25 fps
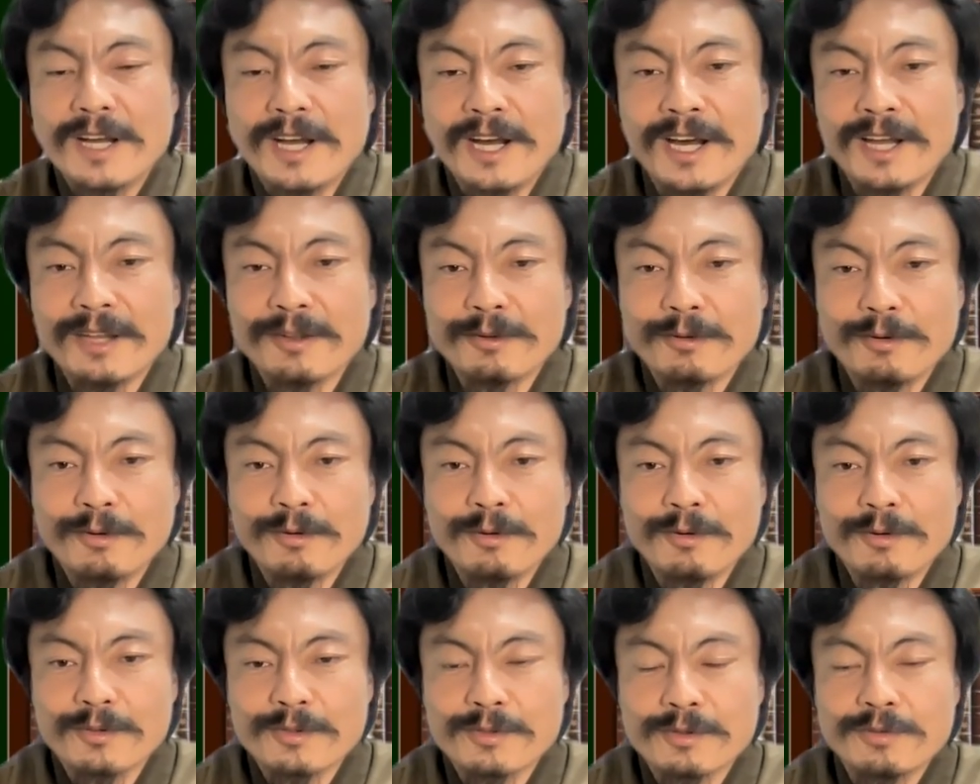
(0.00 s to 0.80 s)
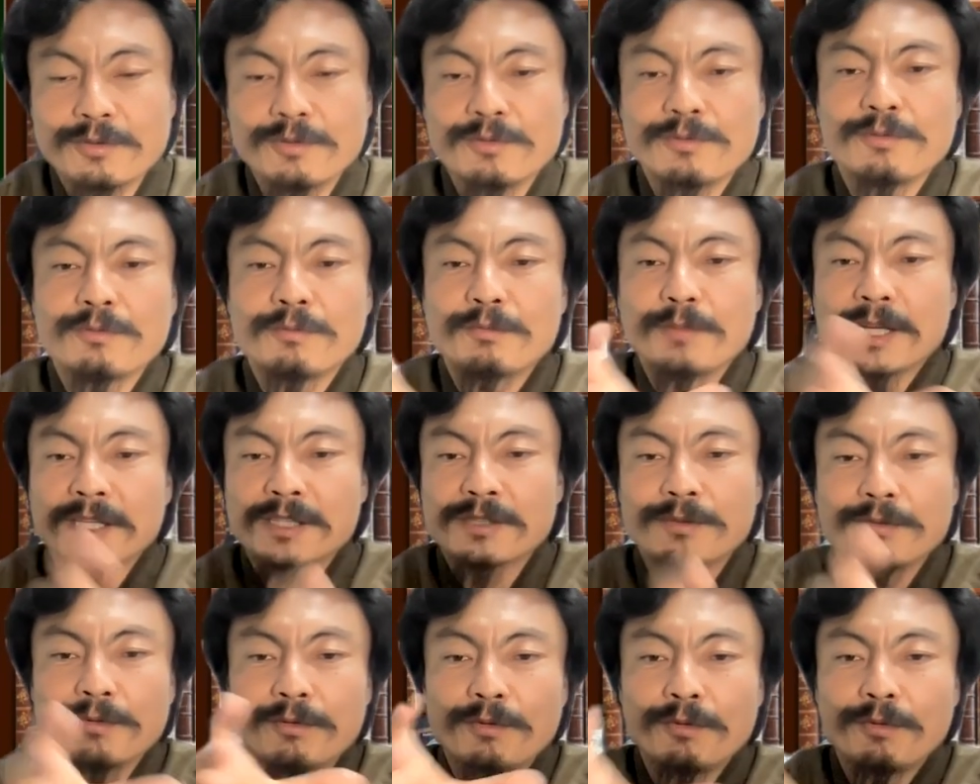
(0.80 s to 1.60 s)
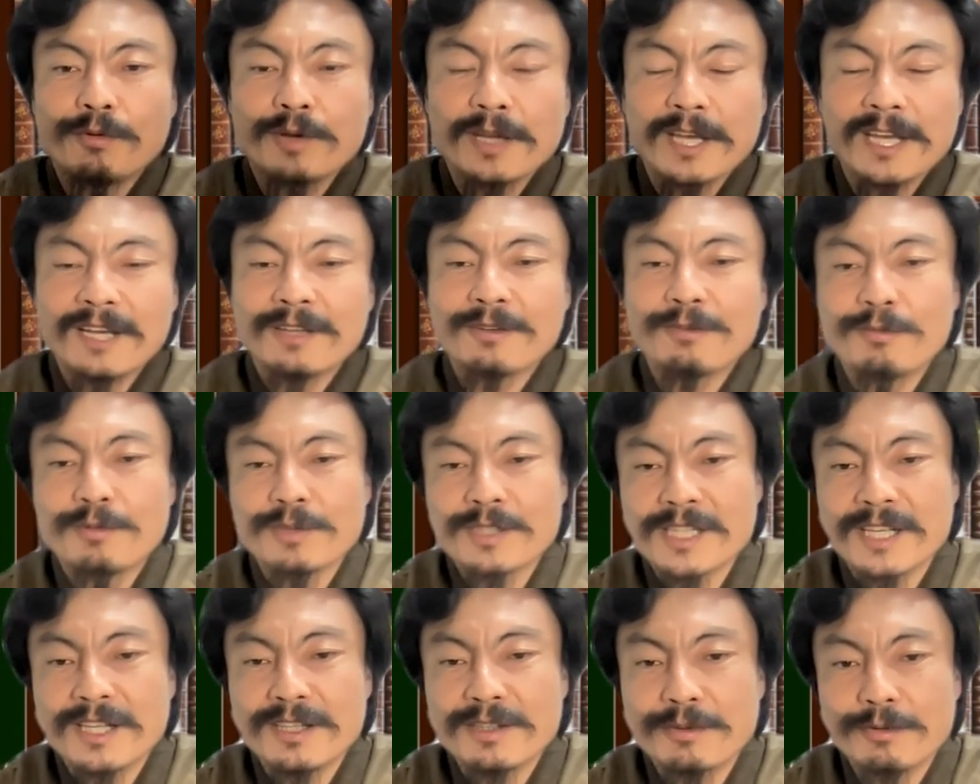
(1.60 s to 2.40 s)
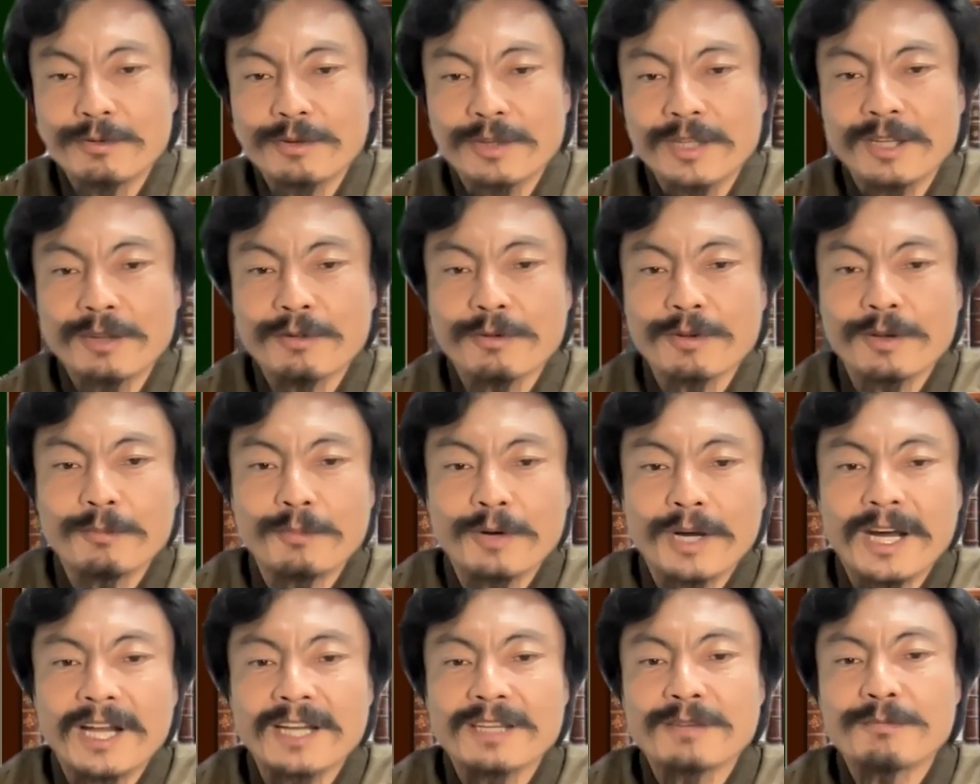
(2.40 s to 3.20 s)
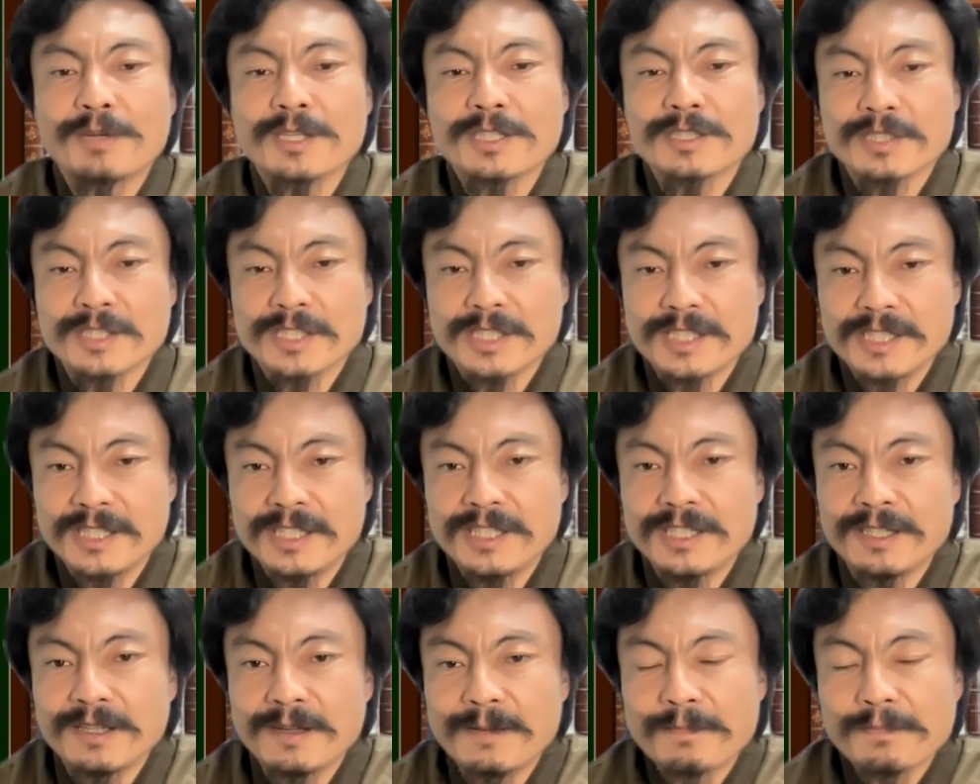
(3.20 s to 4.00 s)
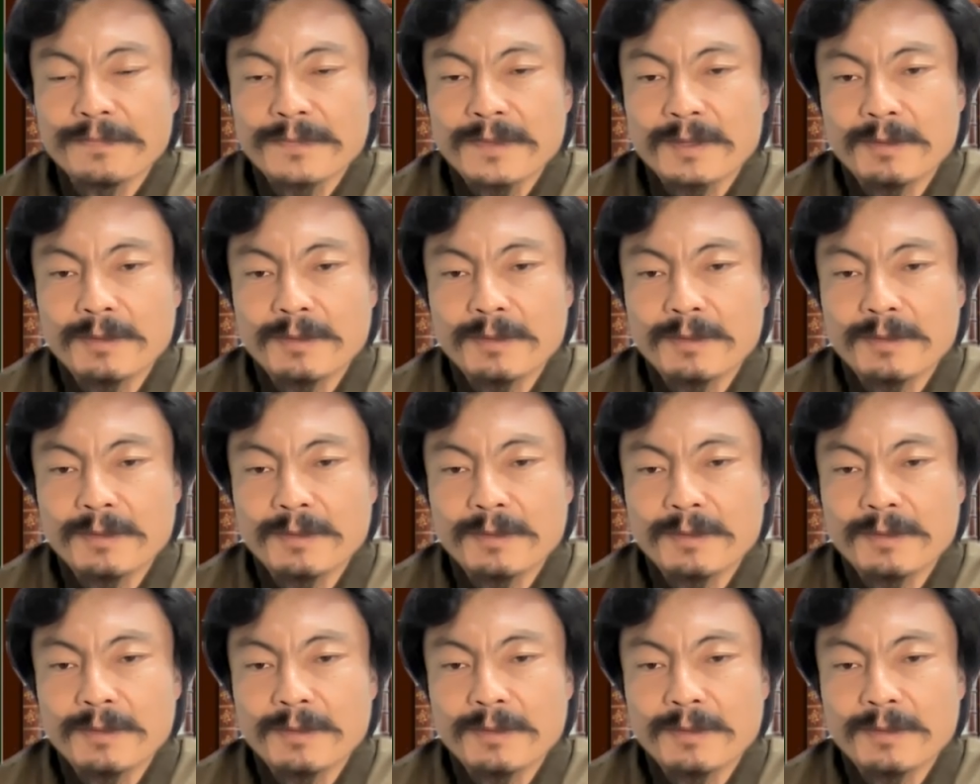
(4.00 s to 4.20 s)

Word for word: あのそういう、まあ、その部屋の大きさによってとかもありますし、